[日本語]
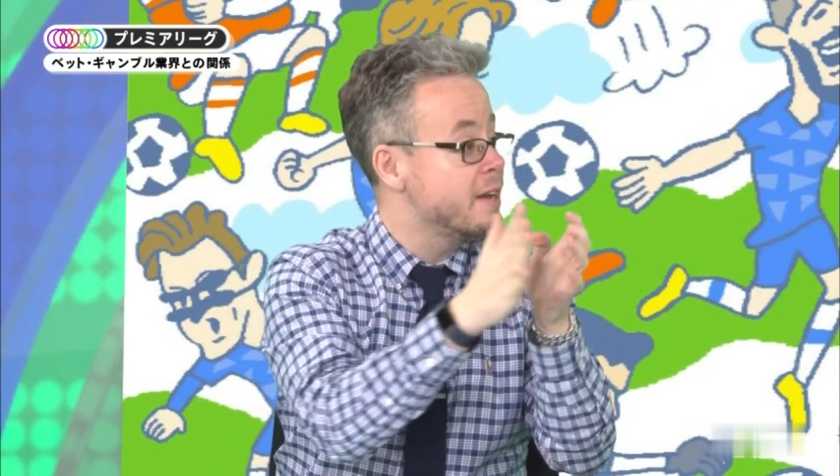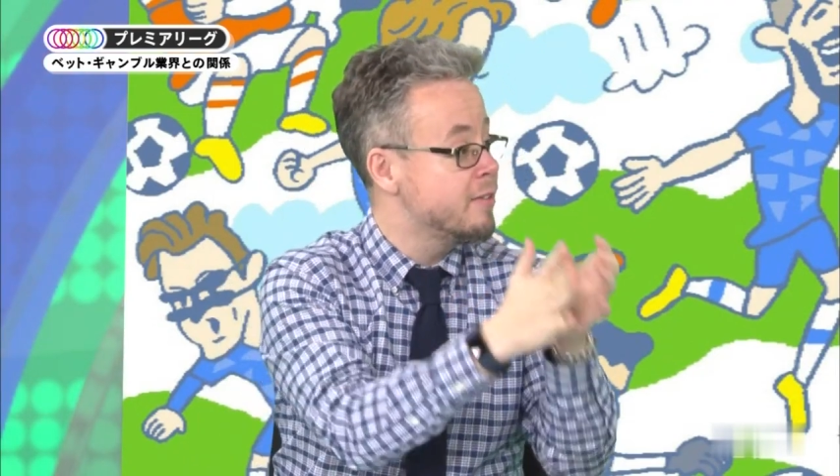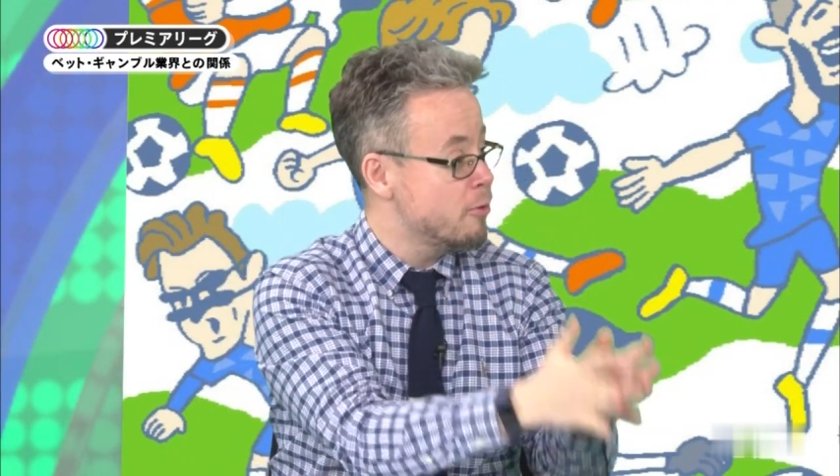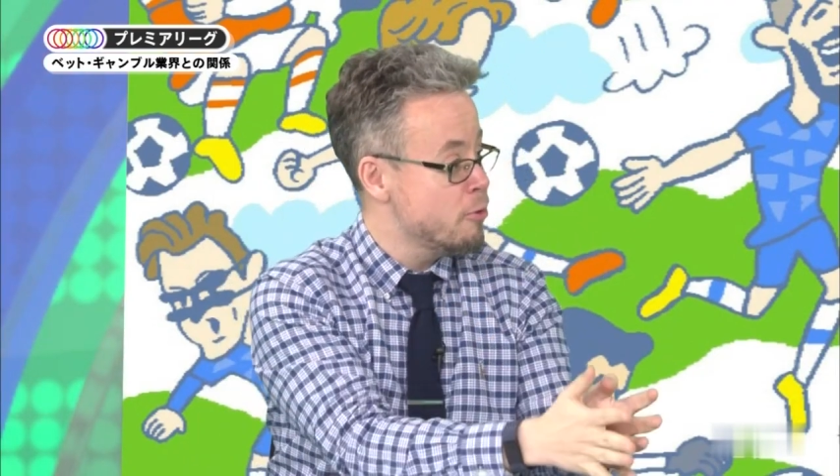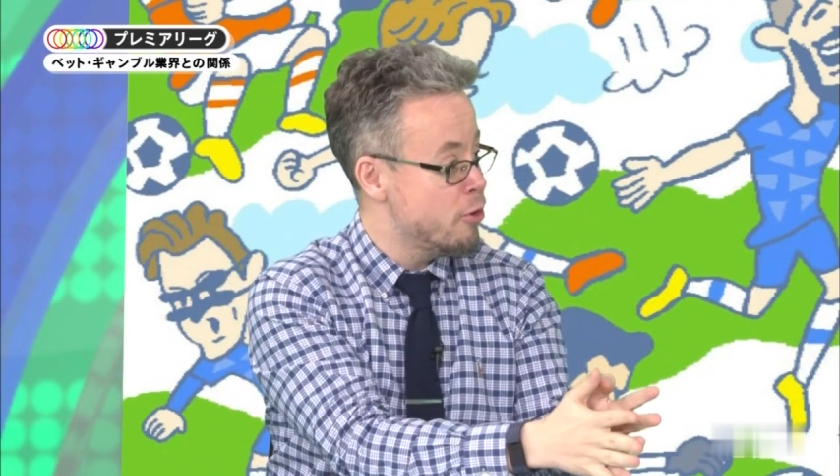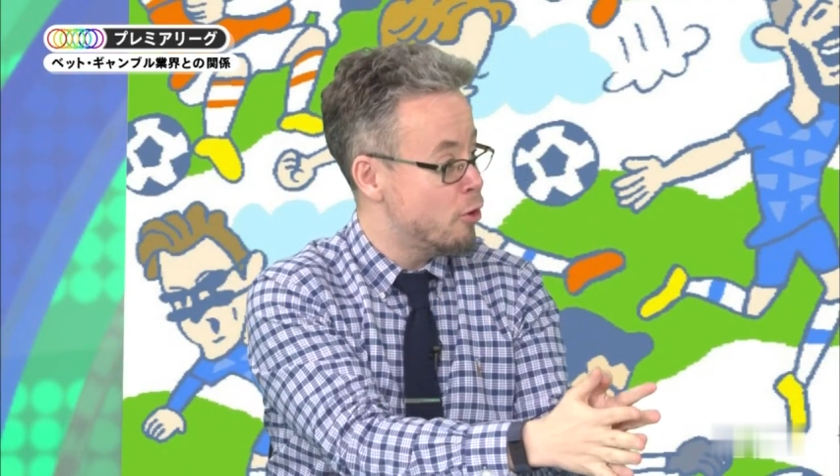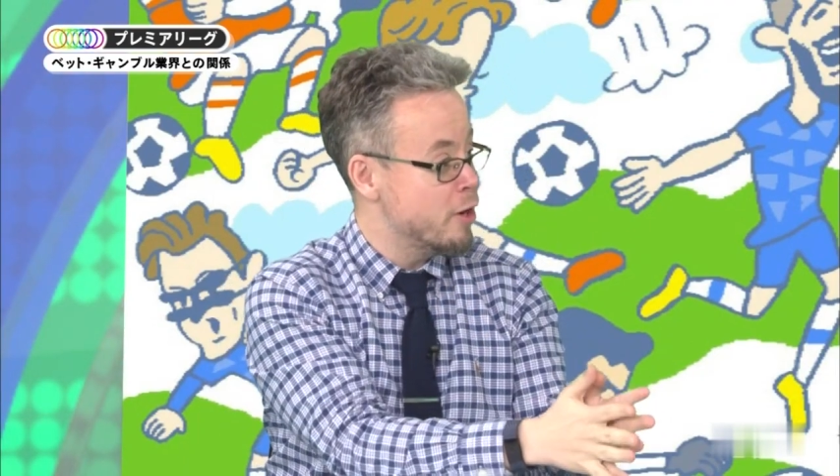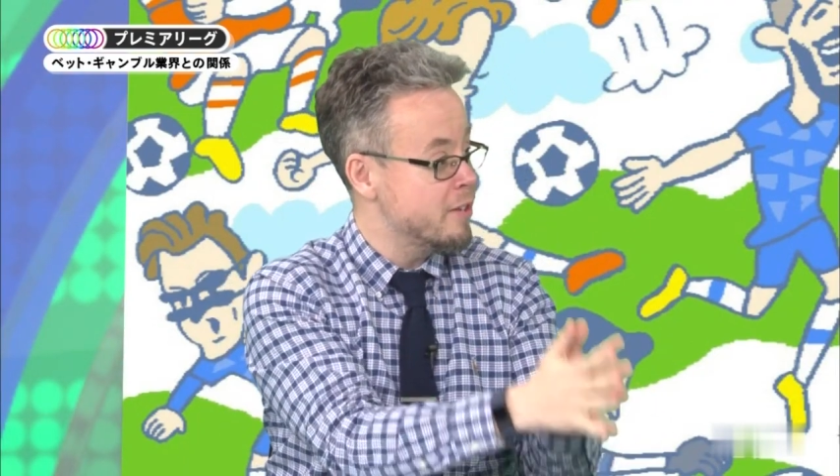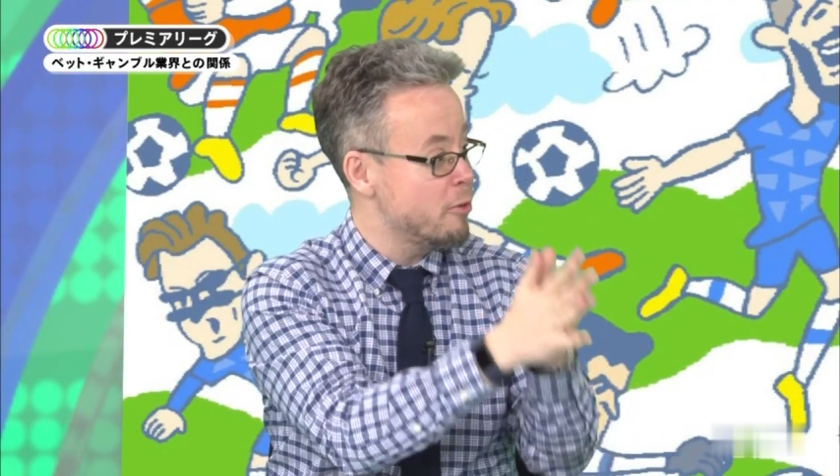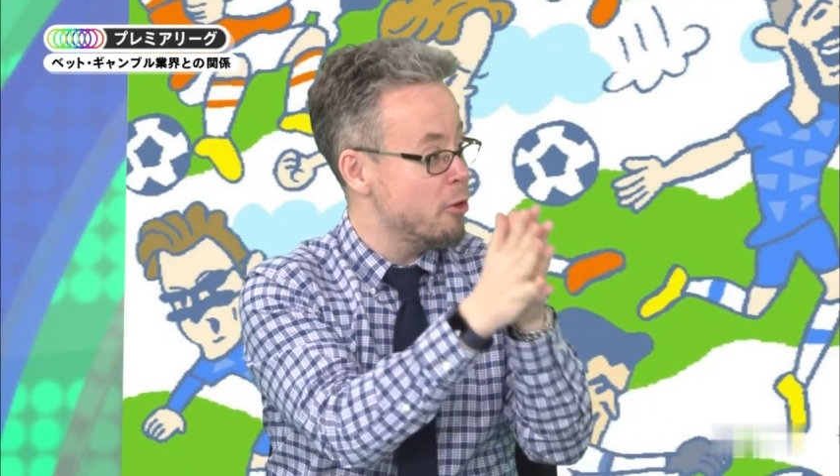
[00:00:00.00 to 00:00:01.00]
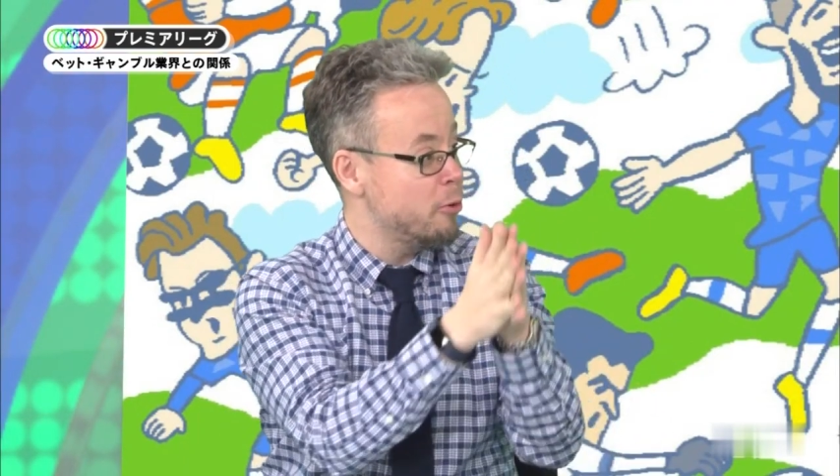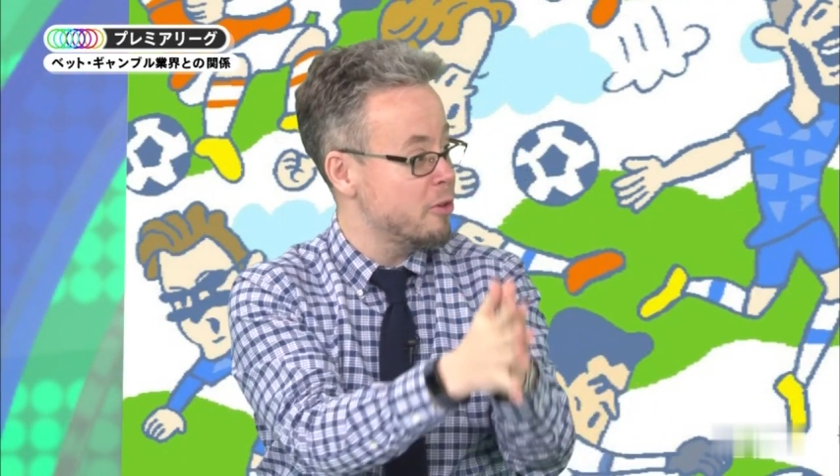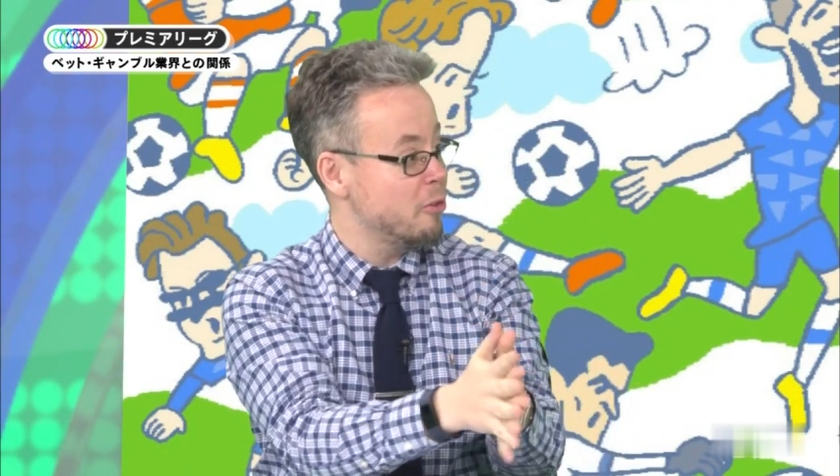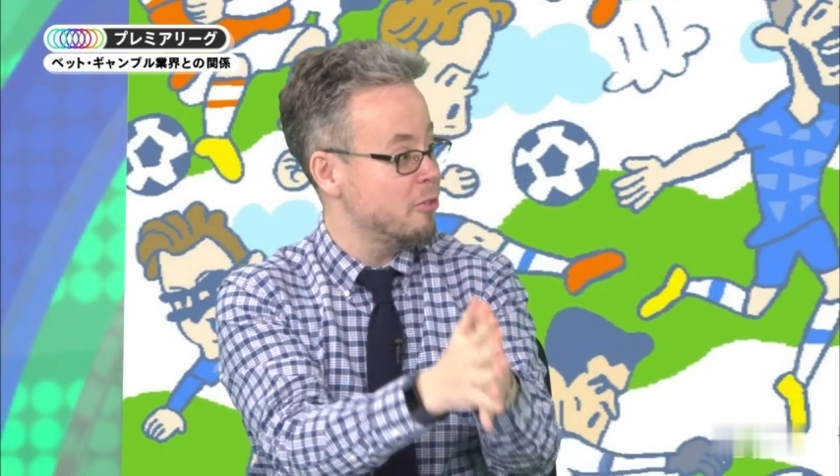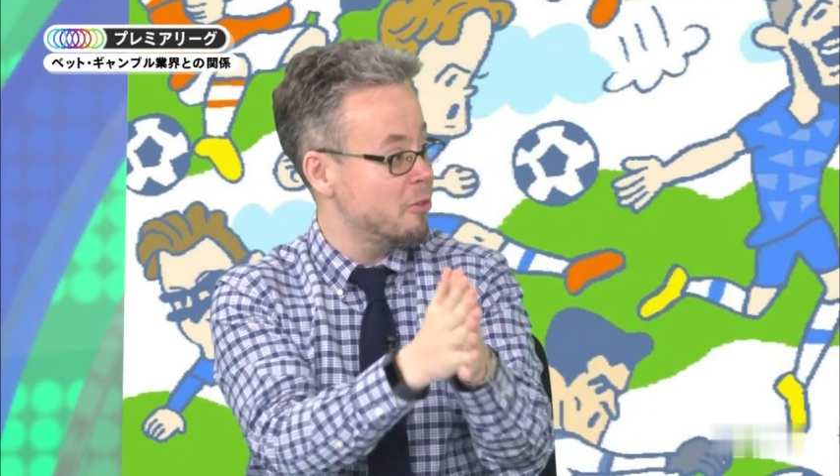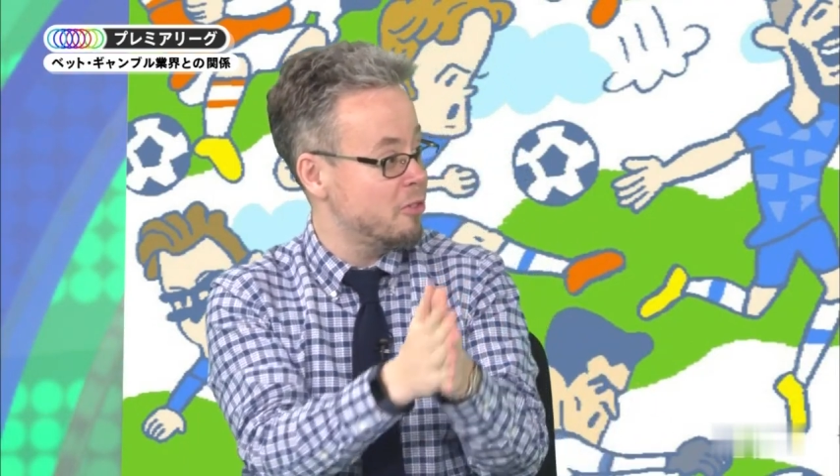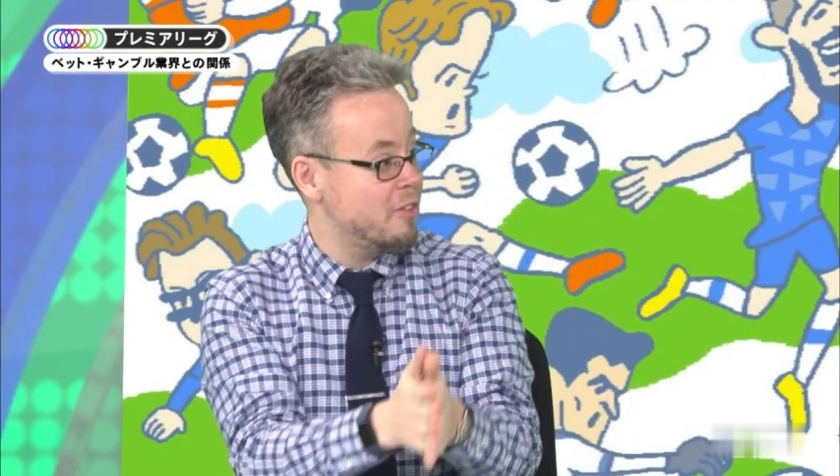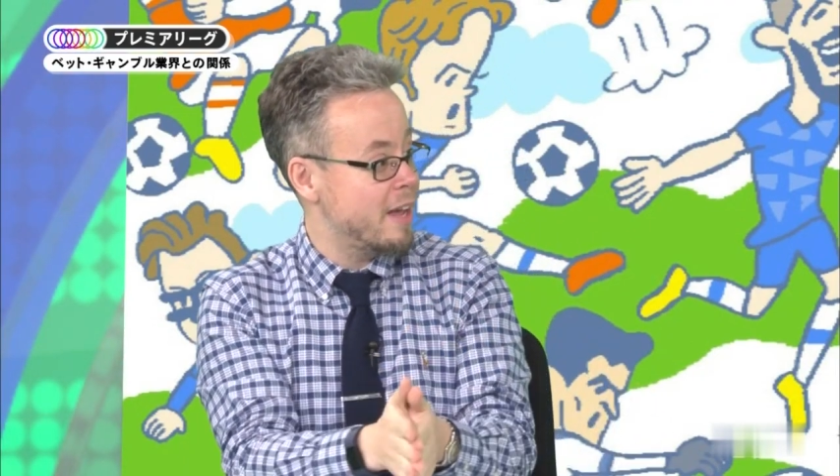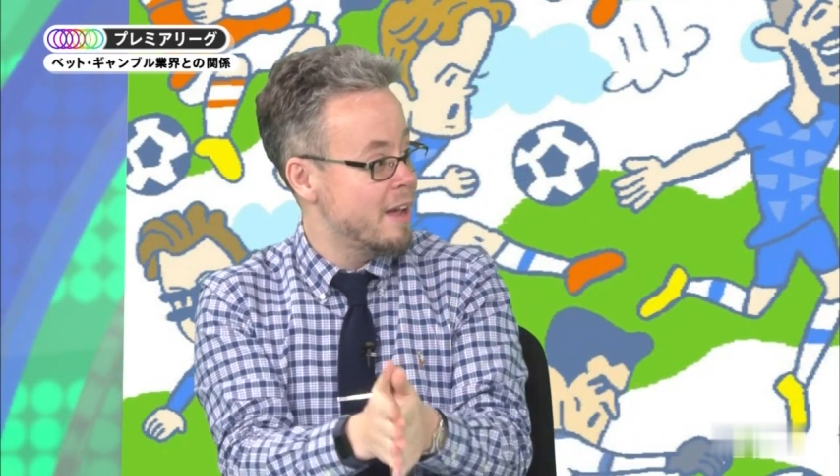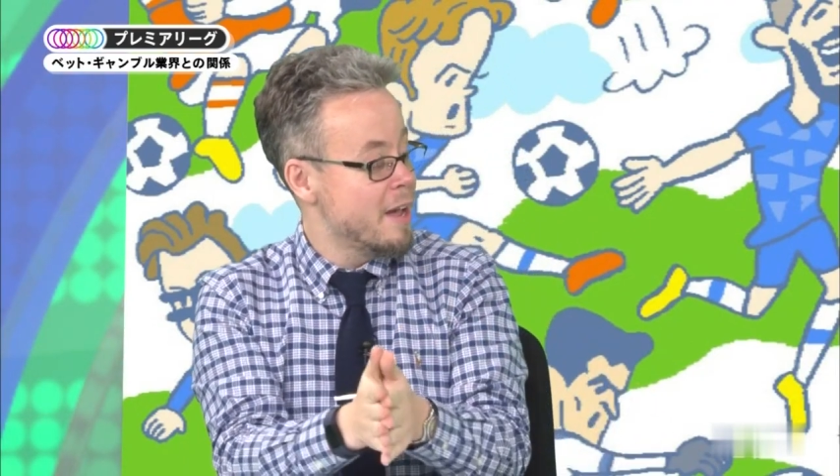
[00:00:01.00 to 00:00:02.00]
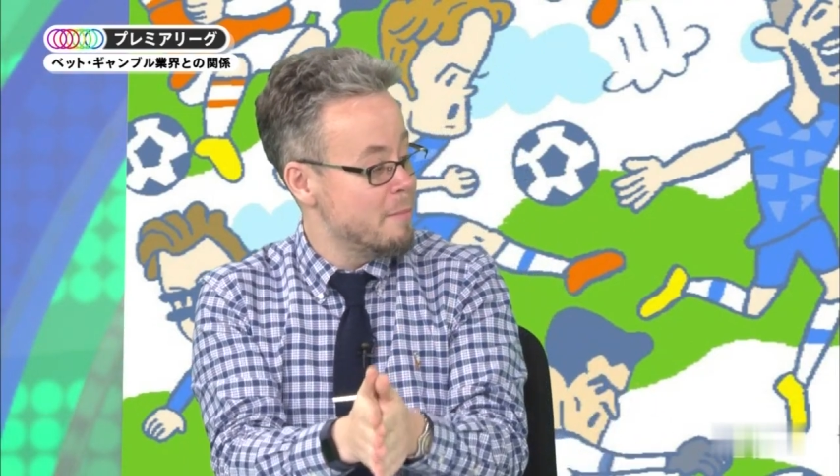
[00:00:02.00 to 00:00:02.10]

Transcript: 依存症依存症の一つとして、